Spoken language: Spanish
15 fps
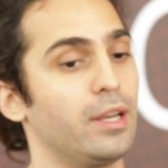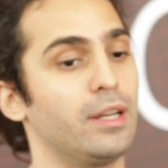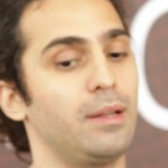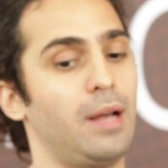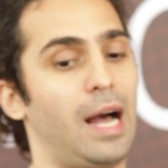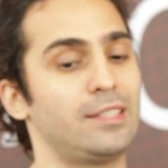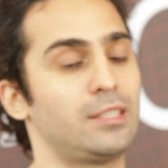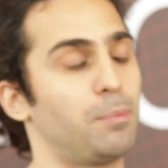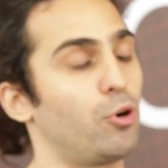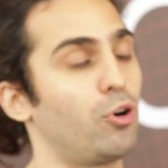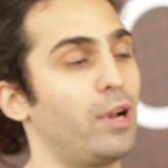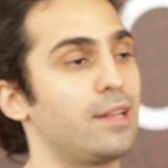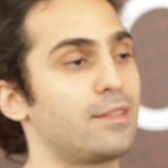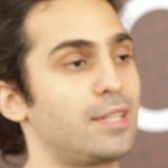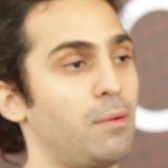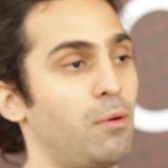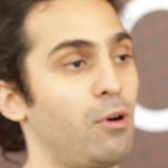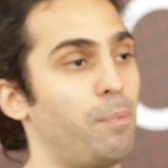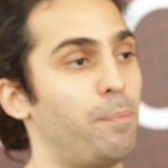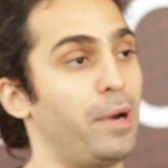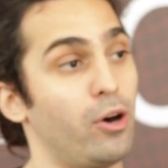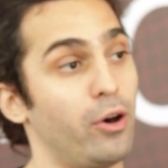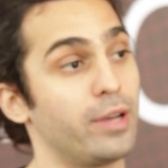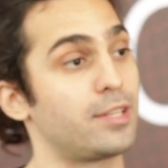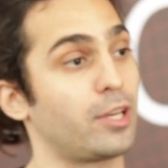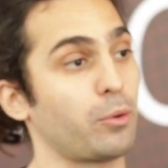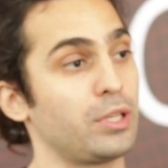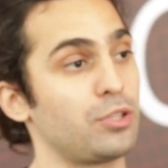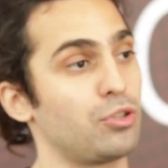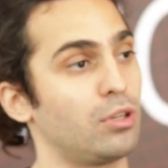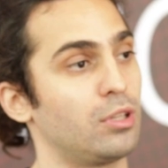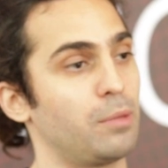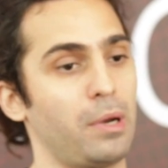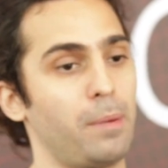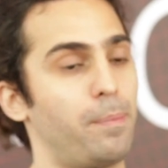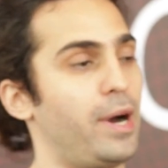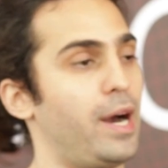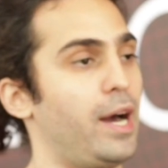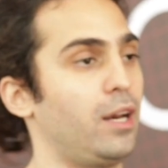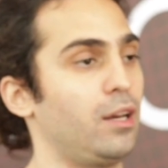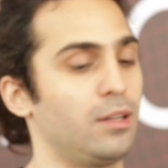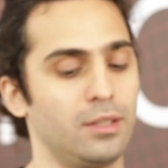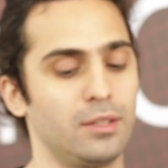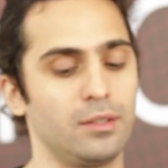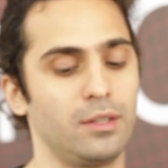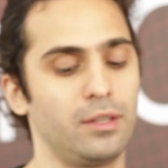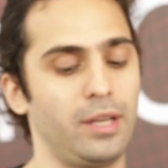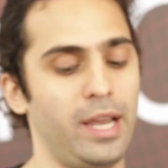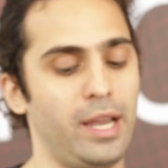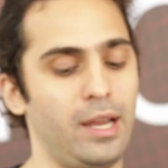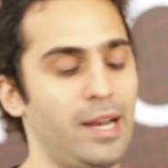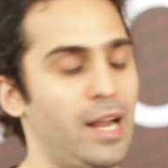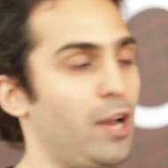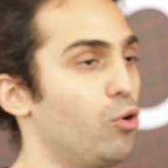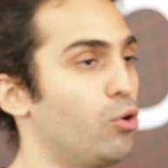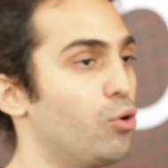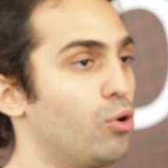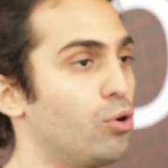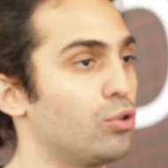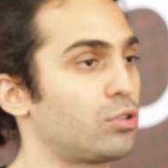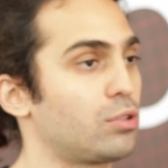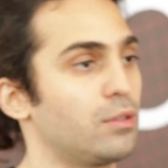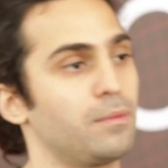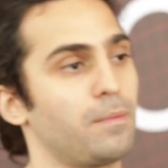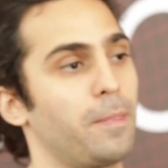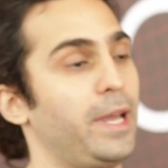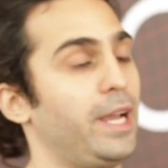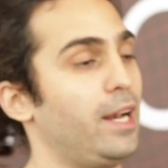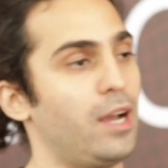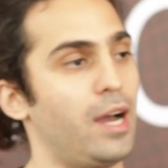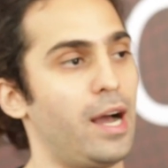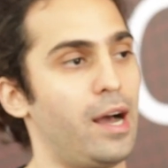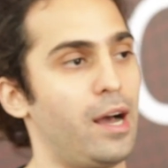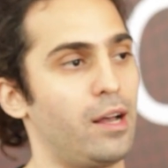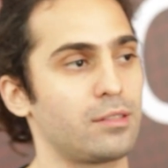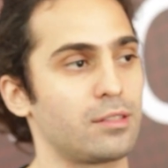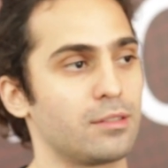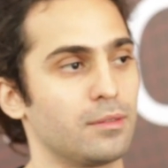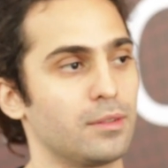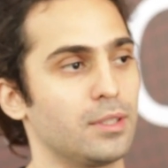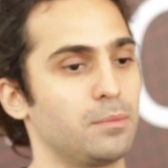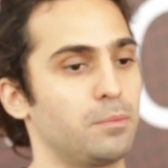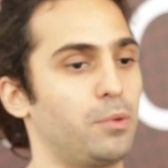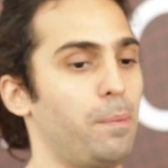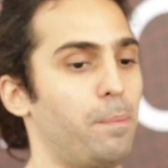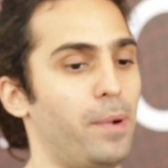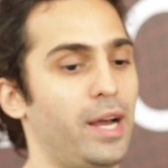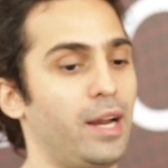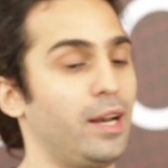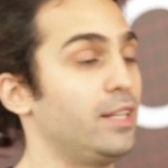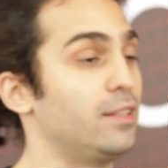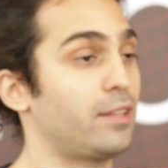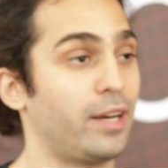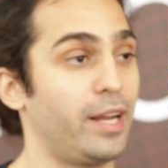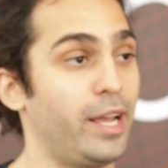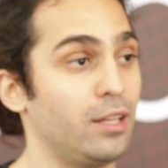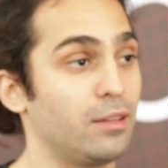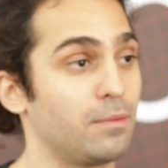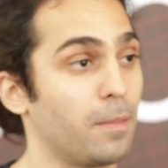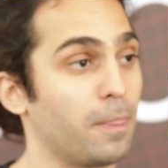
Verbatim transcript: Hace poco lanzamos pago de servicios, donde puedes pagar eh, la luz, el gas, puedes pagar el internet.